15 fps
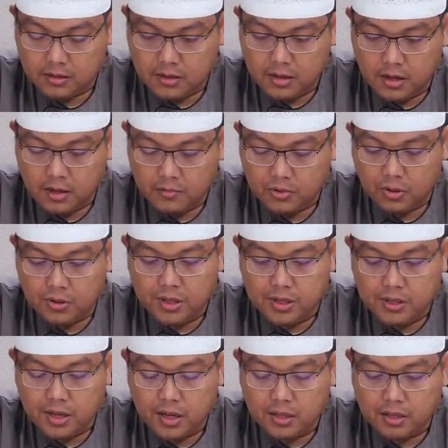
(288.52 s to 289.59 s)
dalam
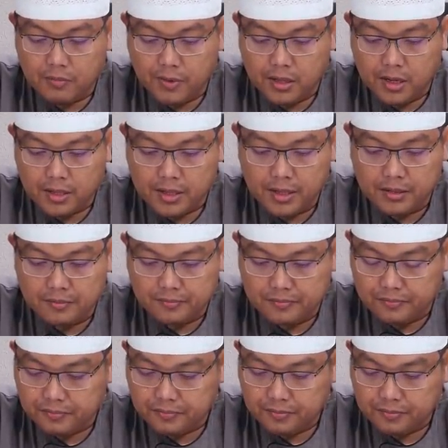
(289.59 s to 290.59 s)
kondisi sangat kepanasan